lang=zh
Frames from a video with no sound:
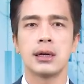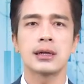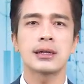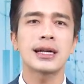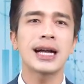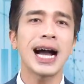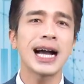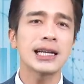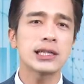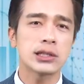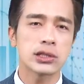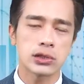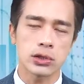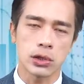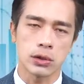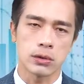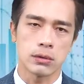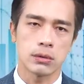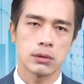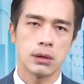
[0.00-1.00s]
该
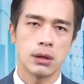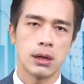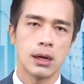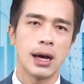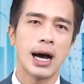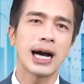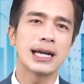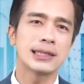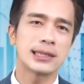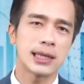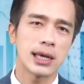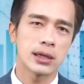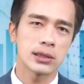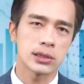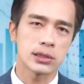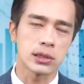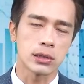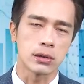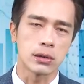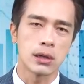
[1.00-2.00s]
守还是要
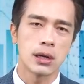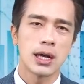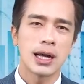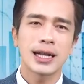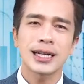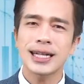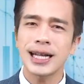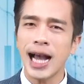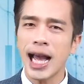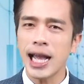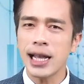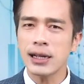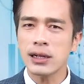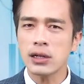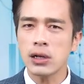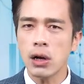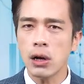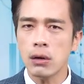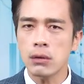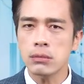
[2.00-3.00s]
守，该
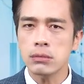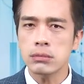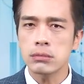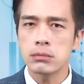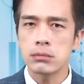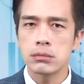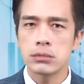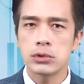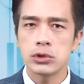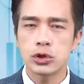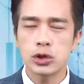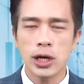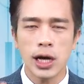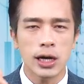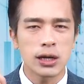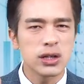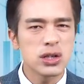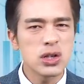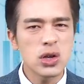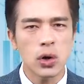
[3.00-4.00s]
攻就
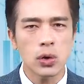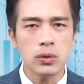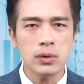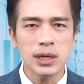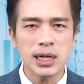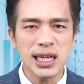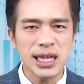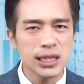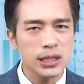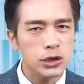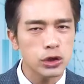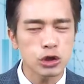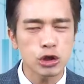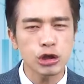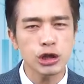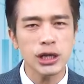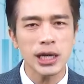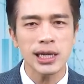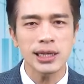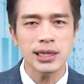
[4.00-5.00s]
要用力、
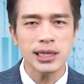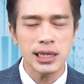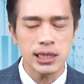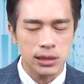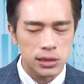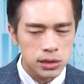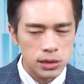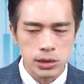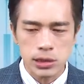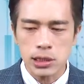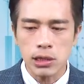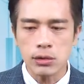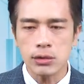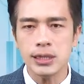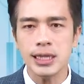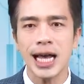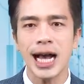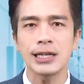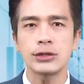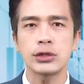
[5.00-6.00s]
全力、重
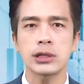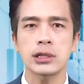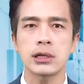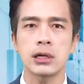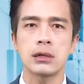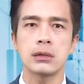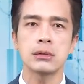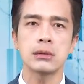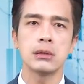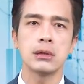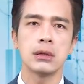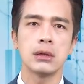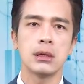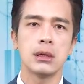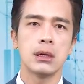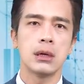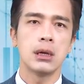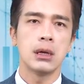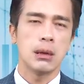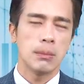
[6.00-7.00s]
压去攻。
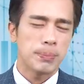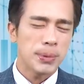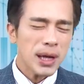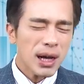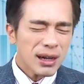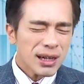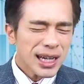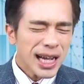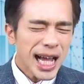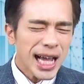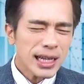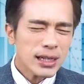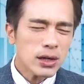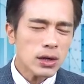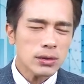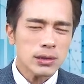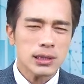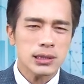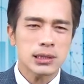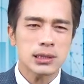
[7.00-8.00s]
不要该
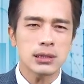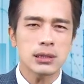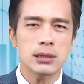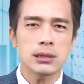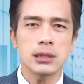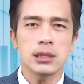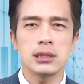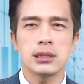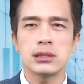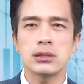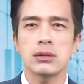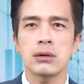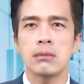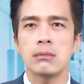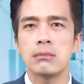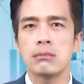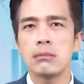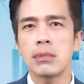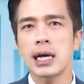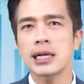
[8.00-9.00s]
攻的时候呢，你就
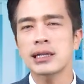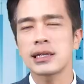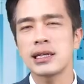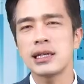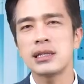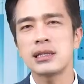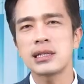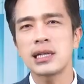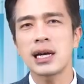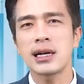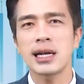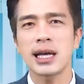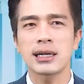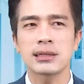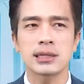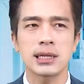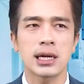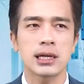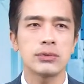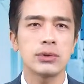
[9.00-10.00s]
买个一张两
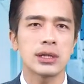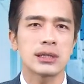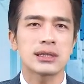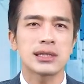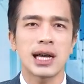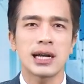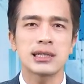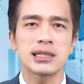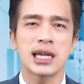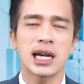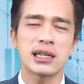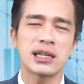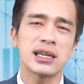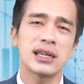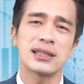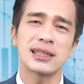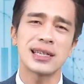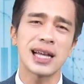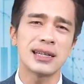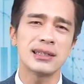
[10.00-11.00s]
张，因为涨起来你
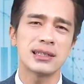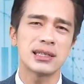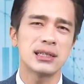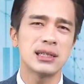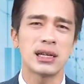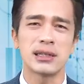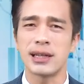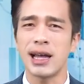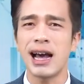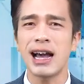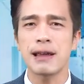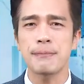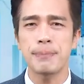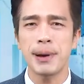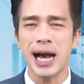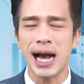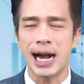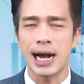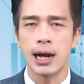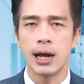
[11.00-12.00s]
很担心、很害
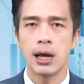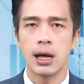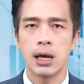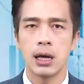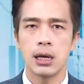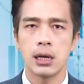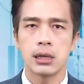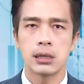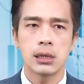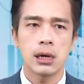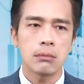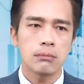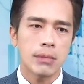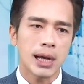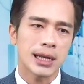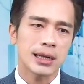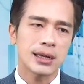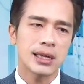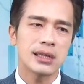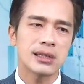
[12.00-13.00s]
怕，然后
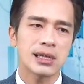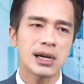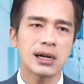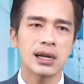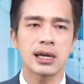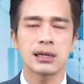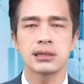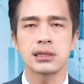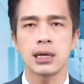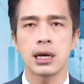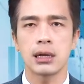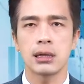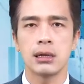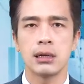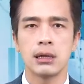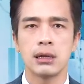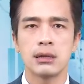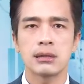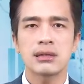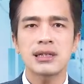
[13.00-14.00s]
买个一张两张，
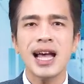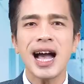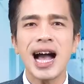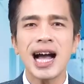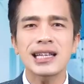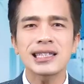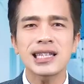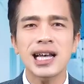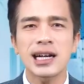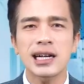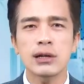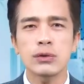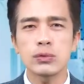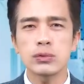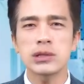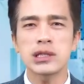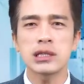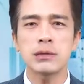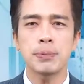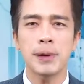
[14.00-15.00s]
大涨个
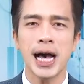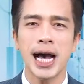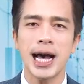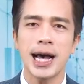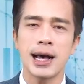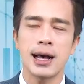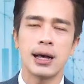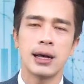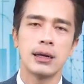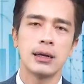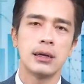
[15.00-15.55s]
五十趴，